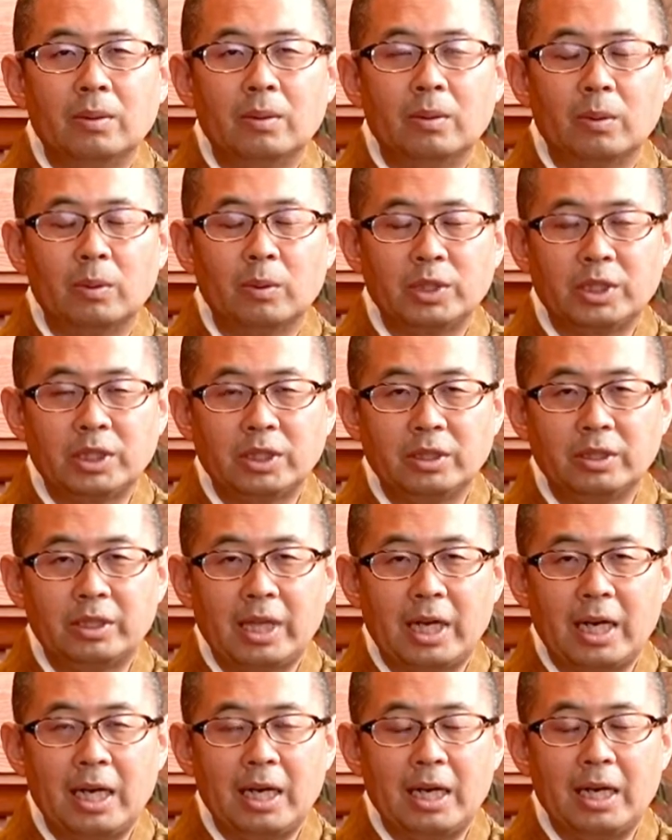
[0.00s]
保護地区
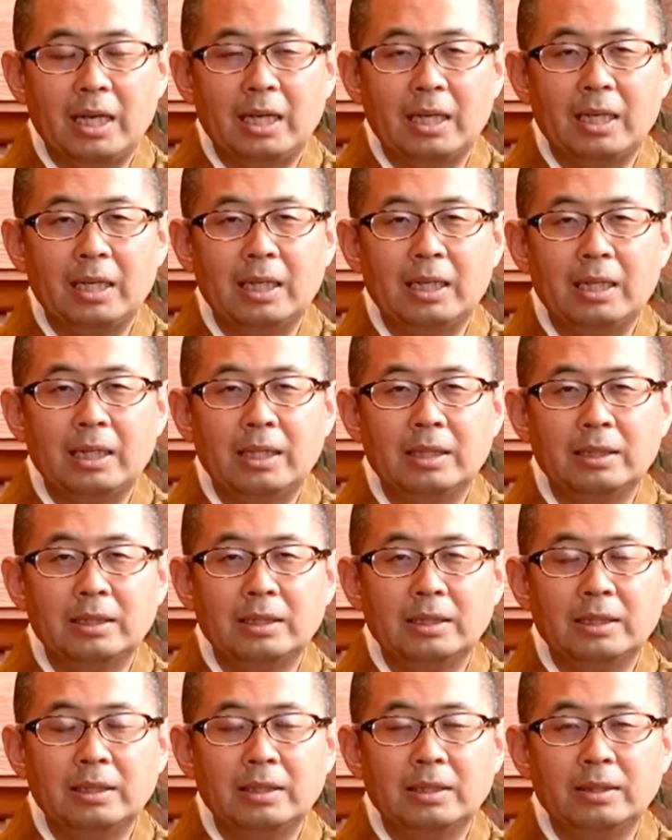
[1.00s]
から
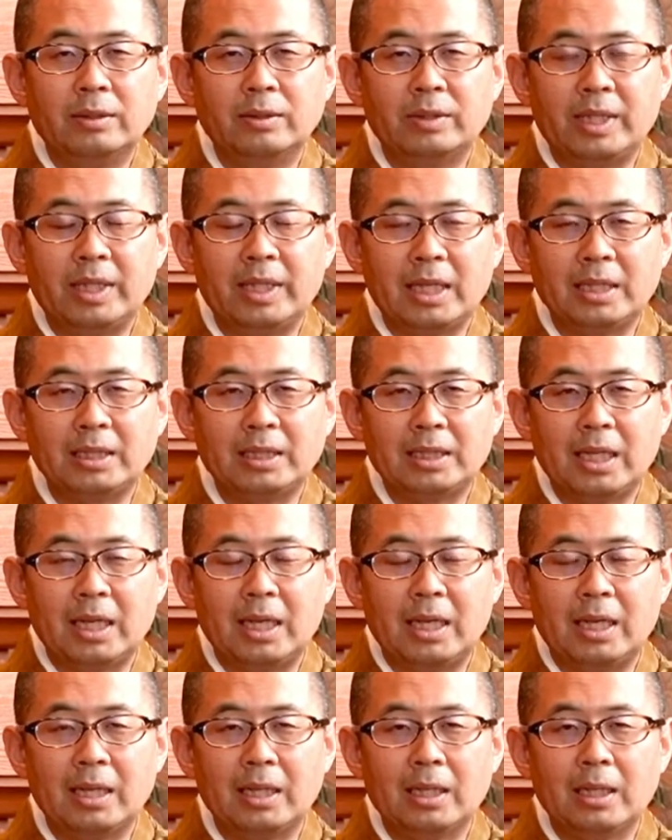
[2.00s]
抜け出し
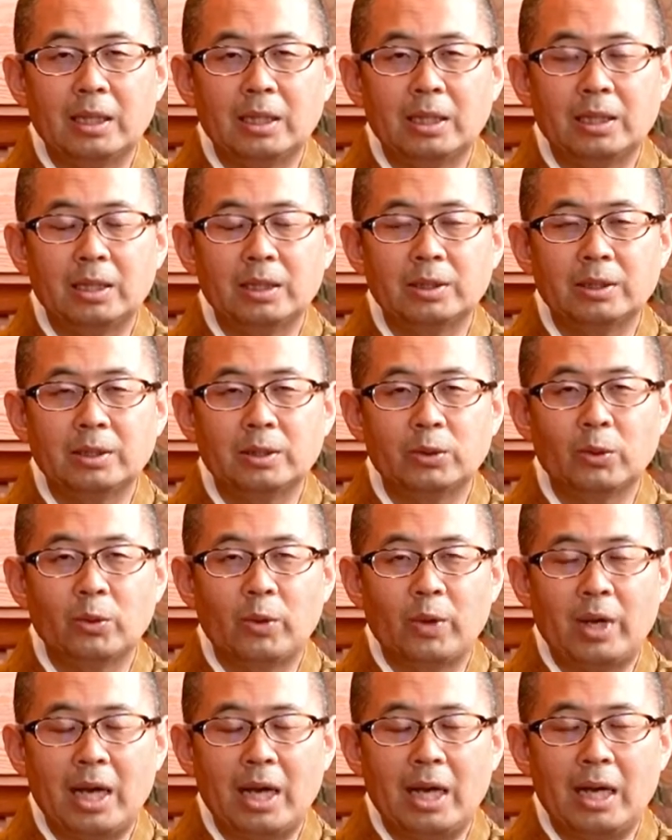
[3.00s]
た
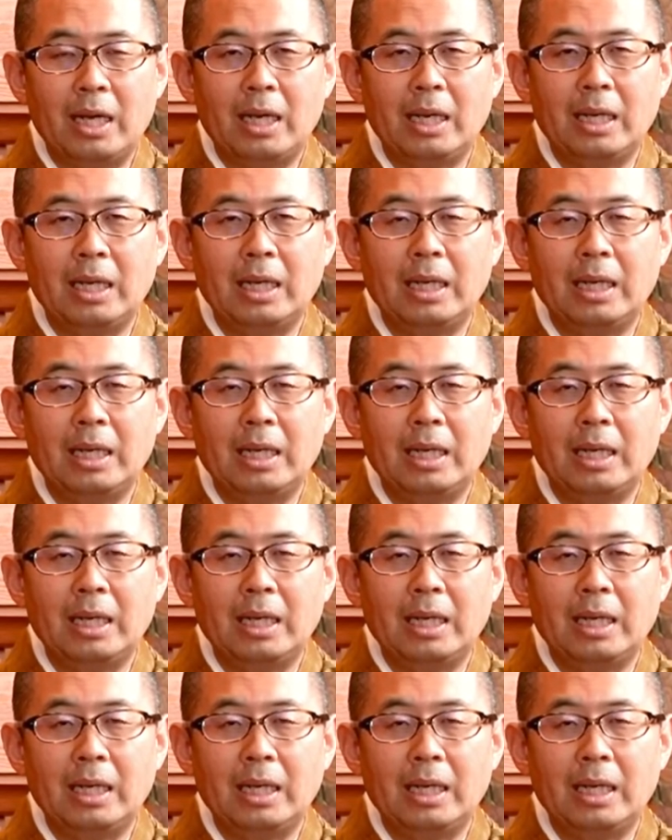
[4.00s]
象が